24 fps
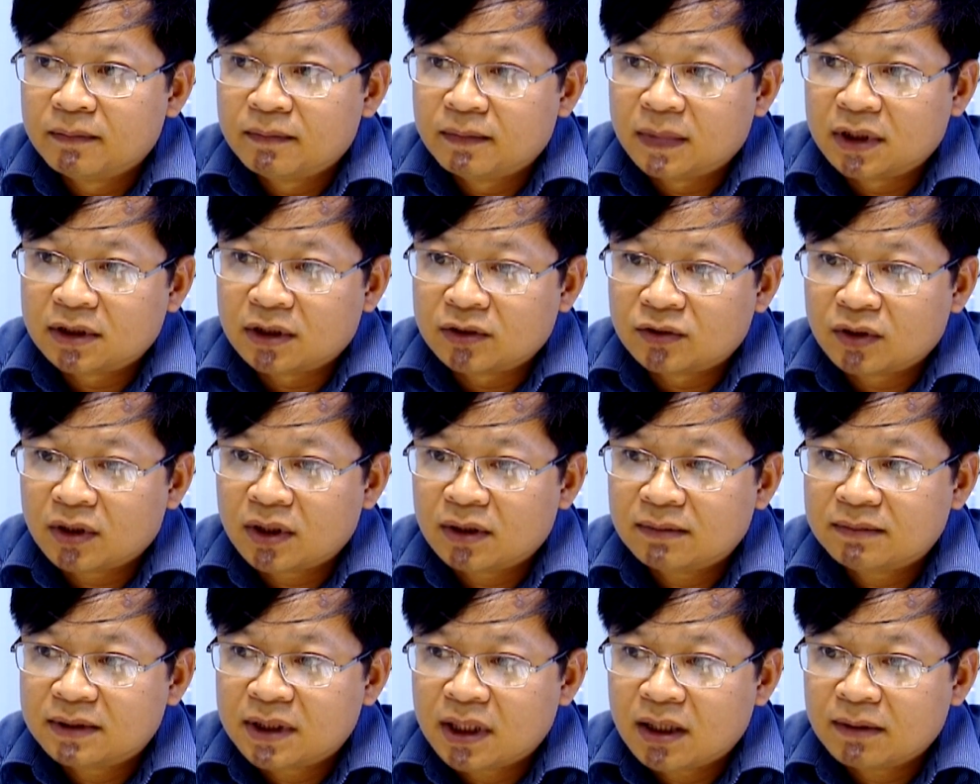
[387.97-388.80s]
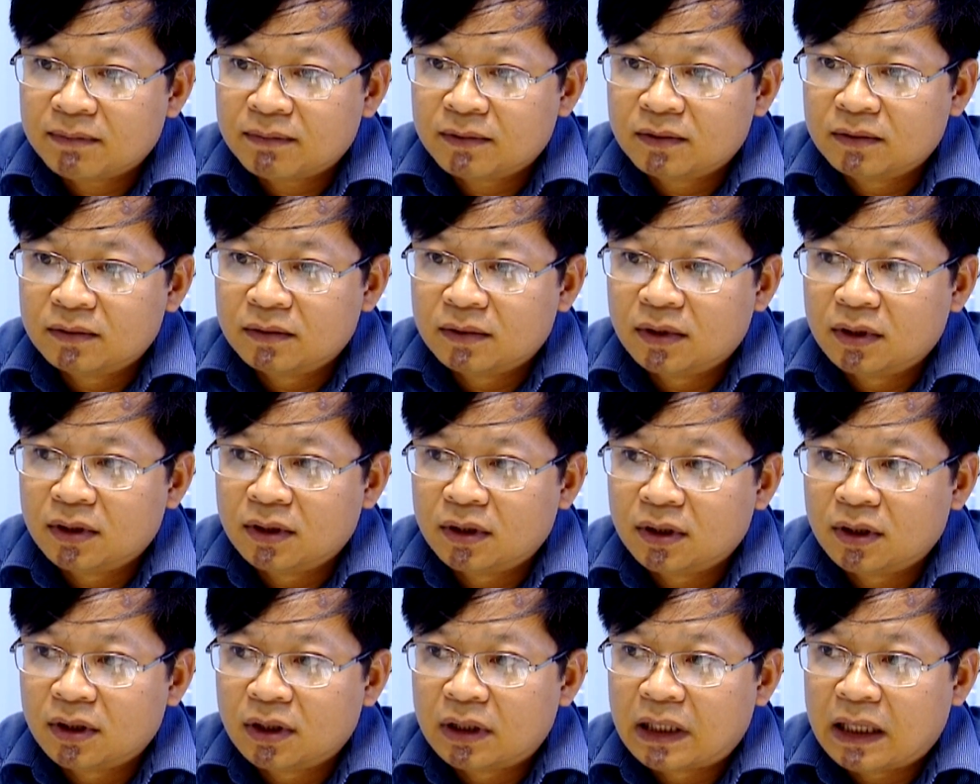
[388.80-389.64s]
mà sản xuất lắp ráp
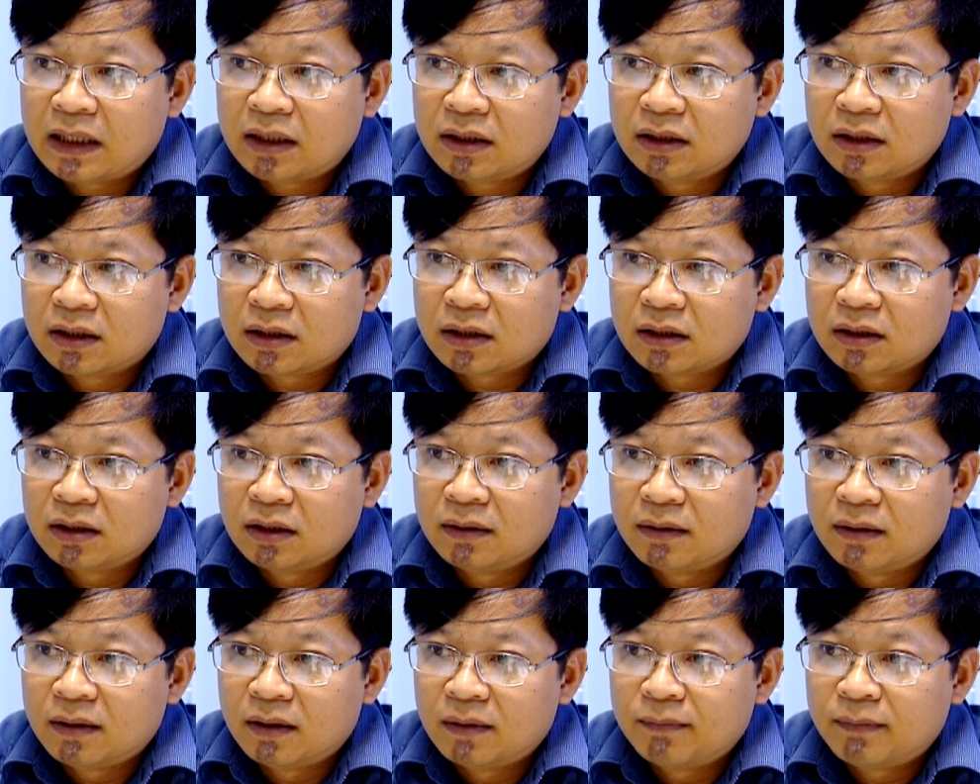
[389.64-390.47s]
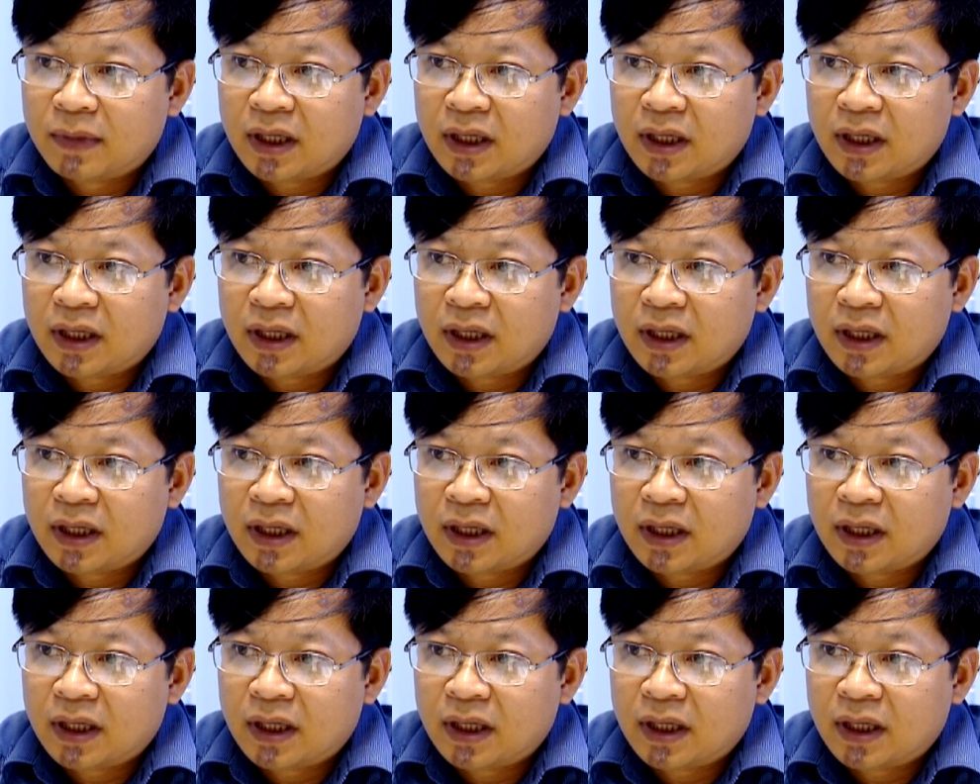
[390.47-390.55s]
ờ, đã được ờ,